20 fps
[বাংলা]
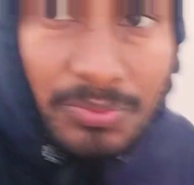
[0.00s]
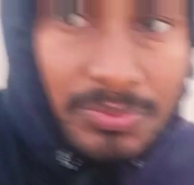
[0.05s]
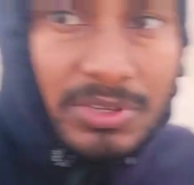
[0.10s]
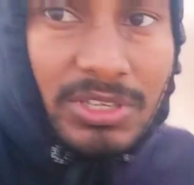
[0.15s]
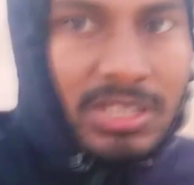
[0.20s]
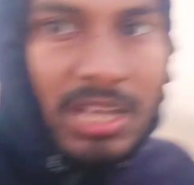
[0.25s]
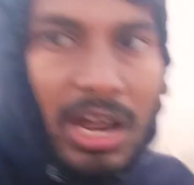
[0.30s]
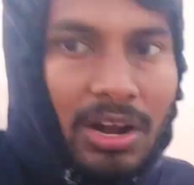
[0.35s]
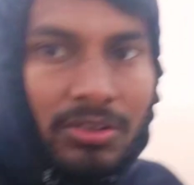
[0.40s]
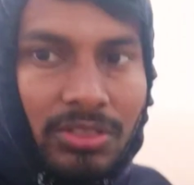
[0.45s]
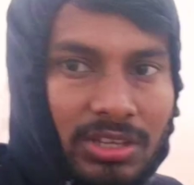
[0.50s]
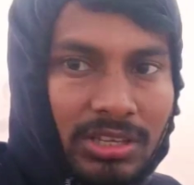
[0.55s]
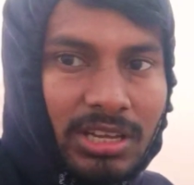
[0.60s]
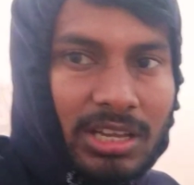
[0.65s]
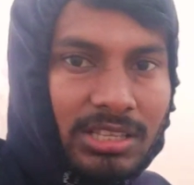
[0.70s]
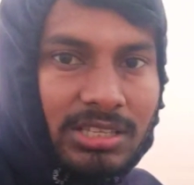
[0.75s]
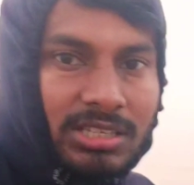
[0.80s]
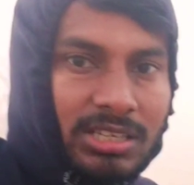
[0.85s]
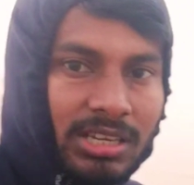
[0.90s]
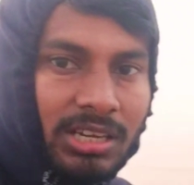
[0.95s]
সবজি নিয়ে আড়তে
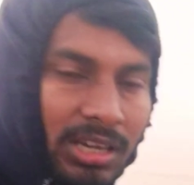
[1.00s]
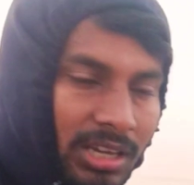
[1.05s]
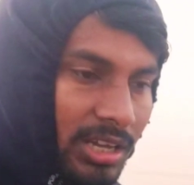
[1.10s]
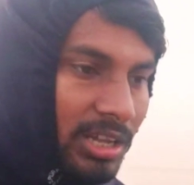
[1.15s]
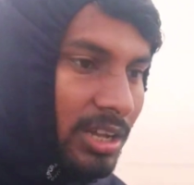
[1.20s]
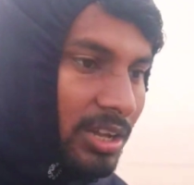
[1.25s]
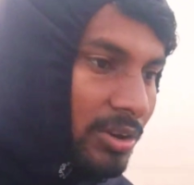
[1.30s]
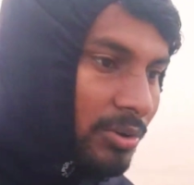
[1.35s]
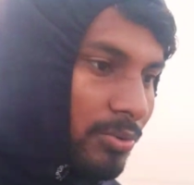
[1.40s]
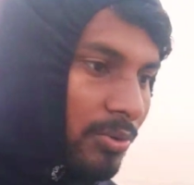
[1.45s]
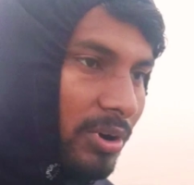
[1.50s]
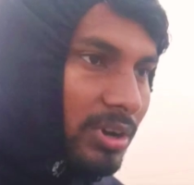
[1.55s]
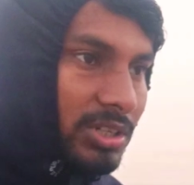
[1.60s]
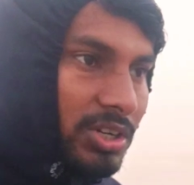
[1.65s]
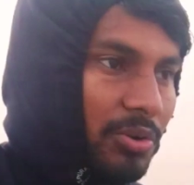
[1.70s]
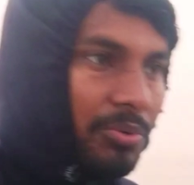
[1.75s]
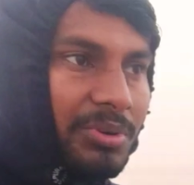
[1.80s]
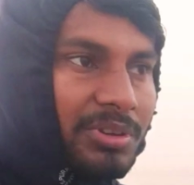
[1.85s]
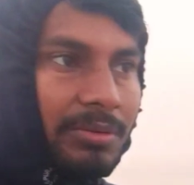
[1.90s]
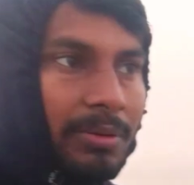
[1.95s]
যাচ্ছি
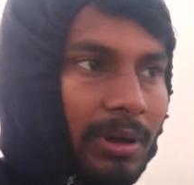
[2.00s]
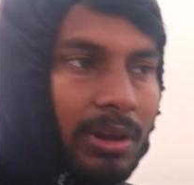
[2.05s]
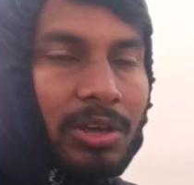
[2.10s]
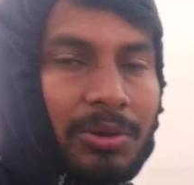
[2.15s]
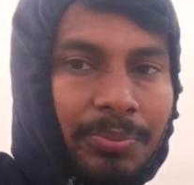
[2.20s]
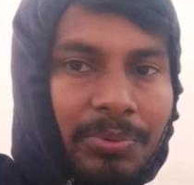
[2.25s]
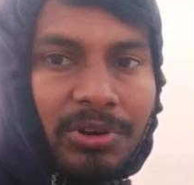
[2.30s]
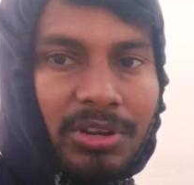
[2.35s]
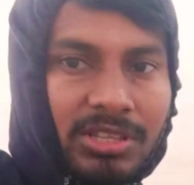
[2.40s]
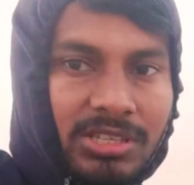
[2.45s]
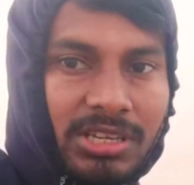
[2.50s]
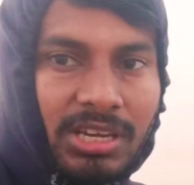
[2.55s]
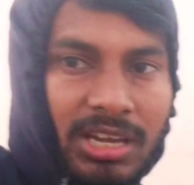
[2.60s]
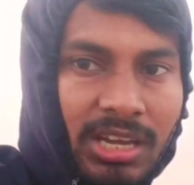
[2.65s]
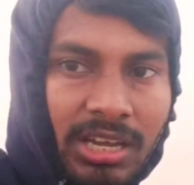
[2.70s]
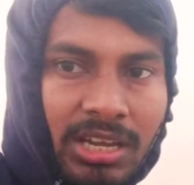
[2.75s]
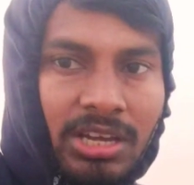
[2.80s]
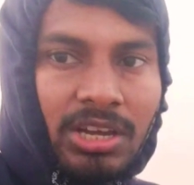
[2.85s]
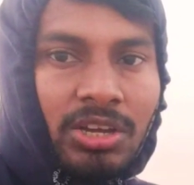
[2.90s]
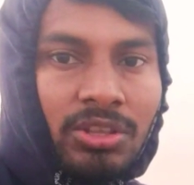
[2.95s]
কুয়াশা বেশ ভালোই পড়েছে
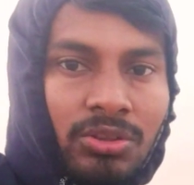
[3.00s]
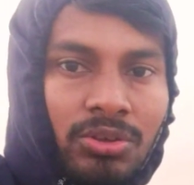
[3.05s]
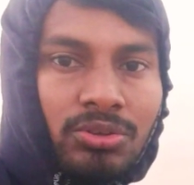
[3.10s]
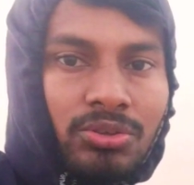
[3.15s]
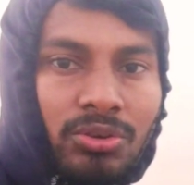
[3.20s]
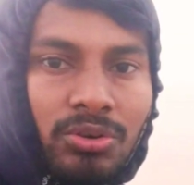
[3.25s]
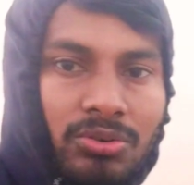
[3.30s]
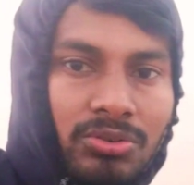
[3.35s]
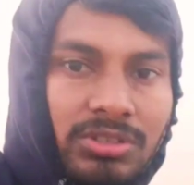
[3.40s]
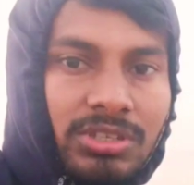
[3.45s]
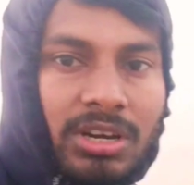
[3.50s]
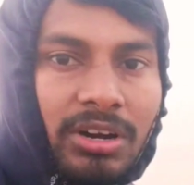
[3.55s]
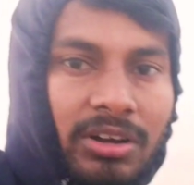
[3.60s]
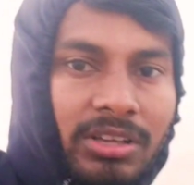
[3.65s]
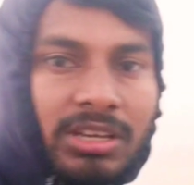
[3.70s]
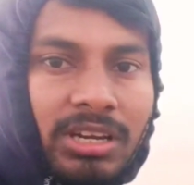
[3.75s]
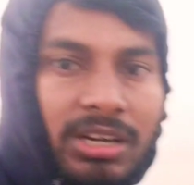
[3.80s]
তো চলুন যাওয়া